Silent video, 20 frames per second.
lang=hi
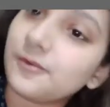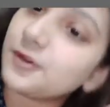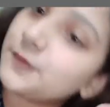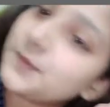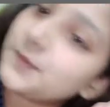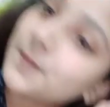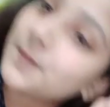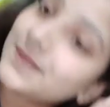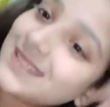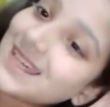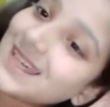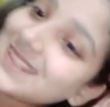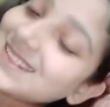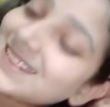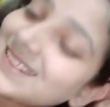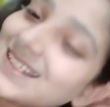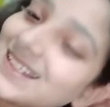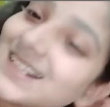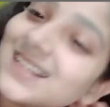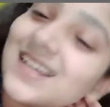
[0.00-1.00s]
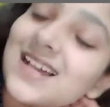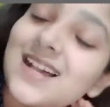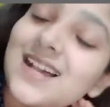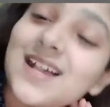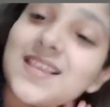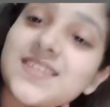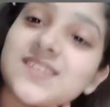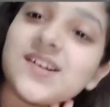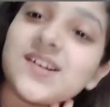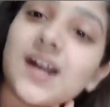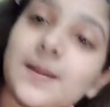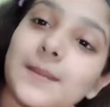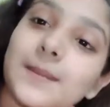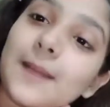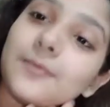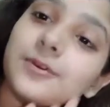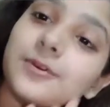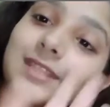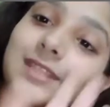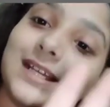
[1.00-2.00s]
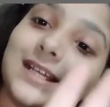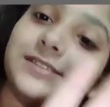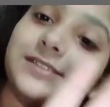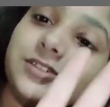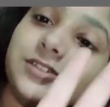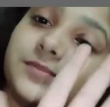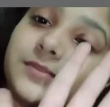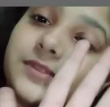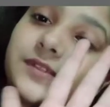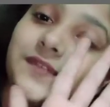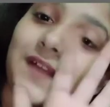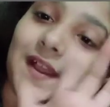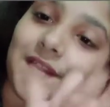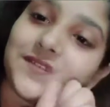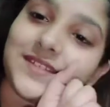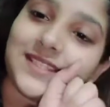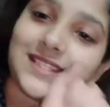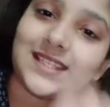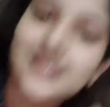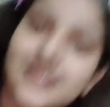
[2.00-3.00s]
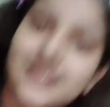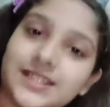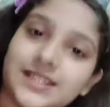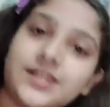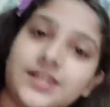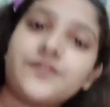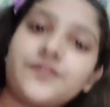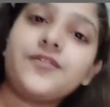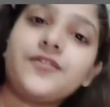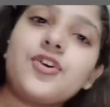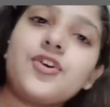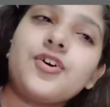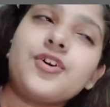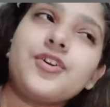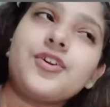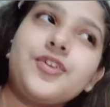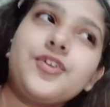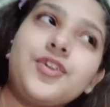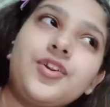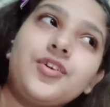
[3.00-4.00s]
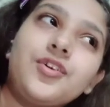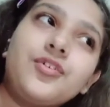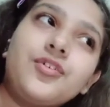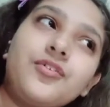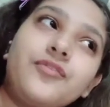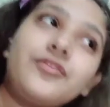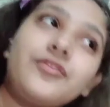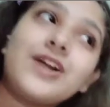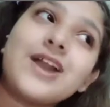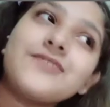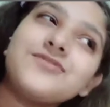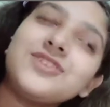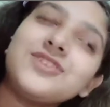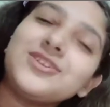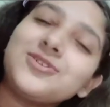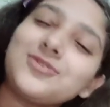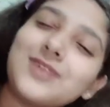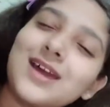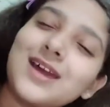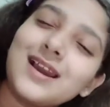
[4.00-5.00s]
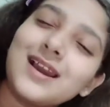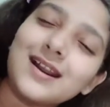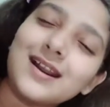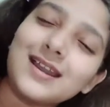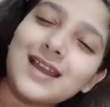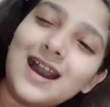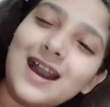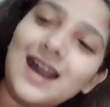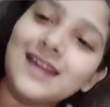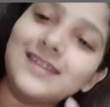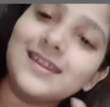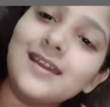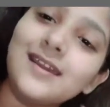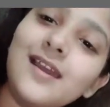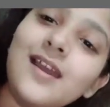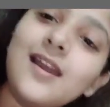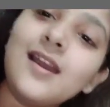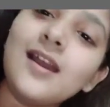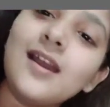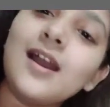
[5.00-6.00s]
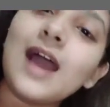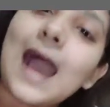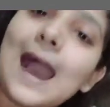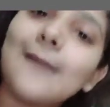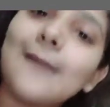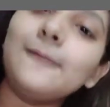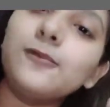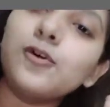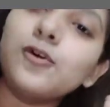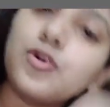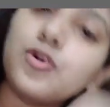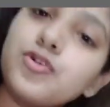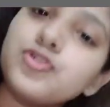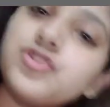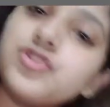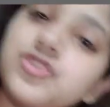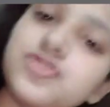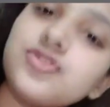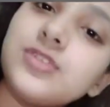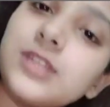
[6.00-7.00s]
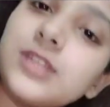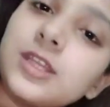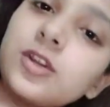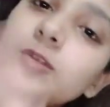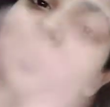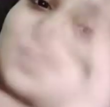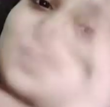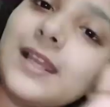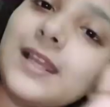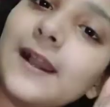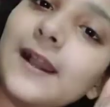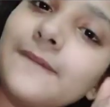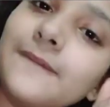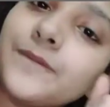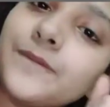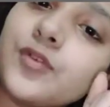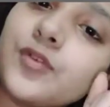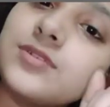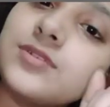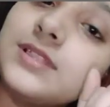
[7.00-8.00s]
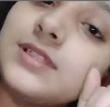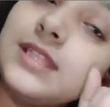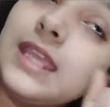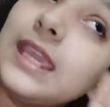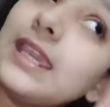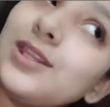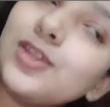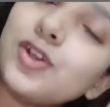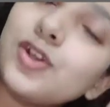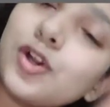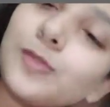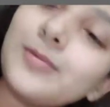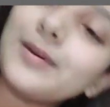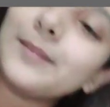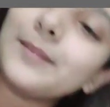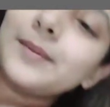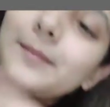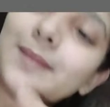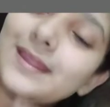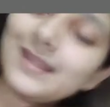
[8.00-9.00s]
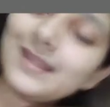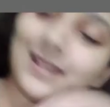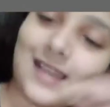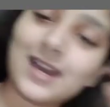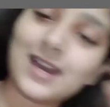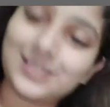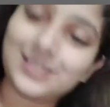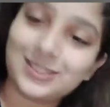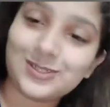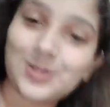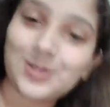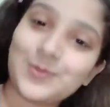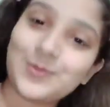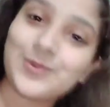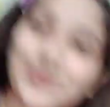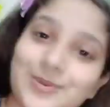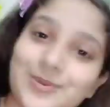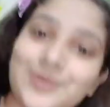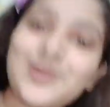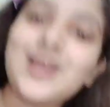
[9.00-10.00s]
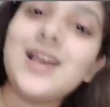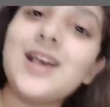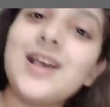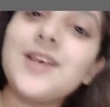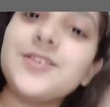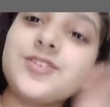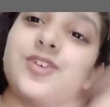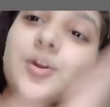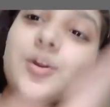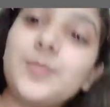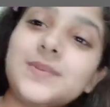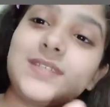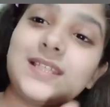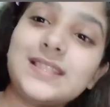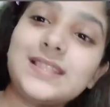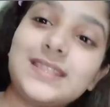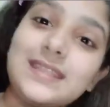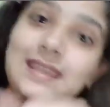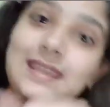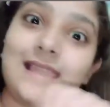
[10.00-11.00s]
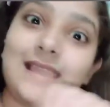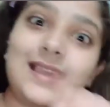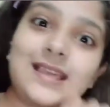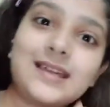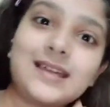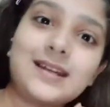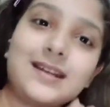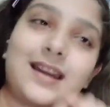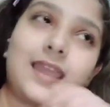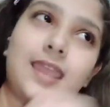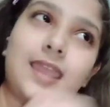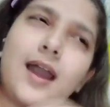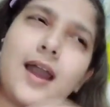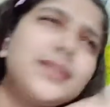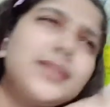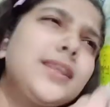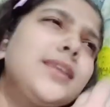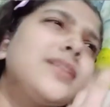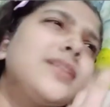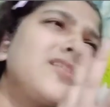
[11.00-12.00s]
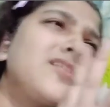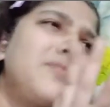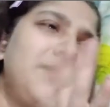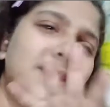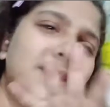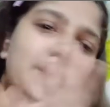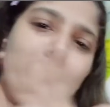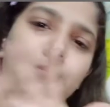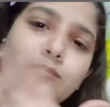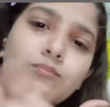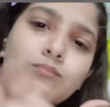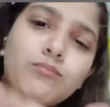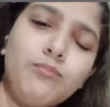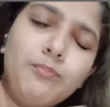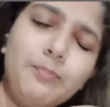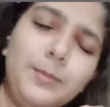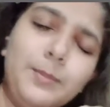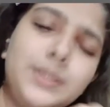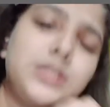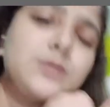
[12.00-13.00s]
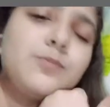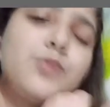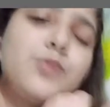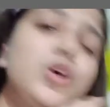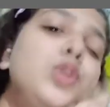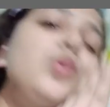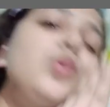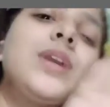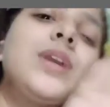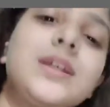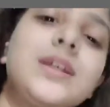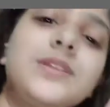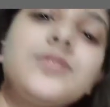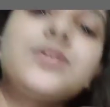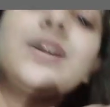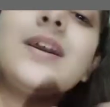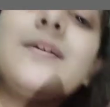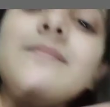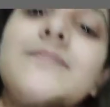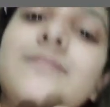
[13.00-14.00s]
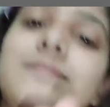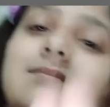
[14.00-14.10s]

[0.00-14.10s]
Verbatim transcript: लोगों को भी बता दिया सो so, अब मैं आपको निकालती हूँ फाइव चीज़ की तरफ और फाइव चीज़ थोड़ा तो गयान है अब वो कुछ सुनने को मिलेगा कुछ देखने को अभी मैं दिखाती हूँ आपको सो अभी चलते हैं कयान की तरफ मैं जब बोलूँगी ठीक है